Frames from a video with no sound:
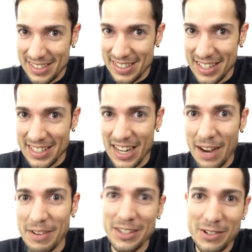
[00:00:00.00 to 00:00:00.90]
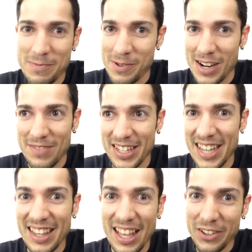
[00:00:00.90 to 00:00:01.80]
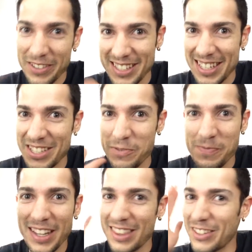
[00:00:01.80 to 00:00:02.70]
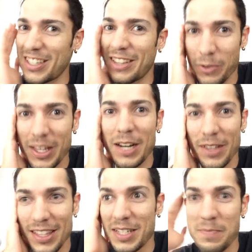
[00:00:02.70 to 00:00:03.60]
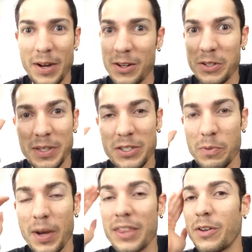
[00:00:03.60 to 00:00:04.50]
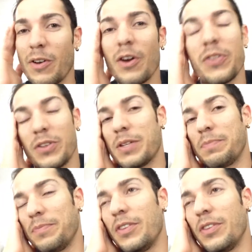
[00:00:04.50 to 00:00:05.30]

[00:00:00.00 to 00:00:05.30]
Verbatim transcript: el sábado por la mañana, todavía están chupando, si tú te levantas temprano los ves chupando y luego no, se,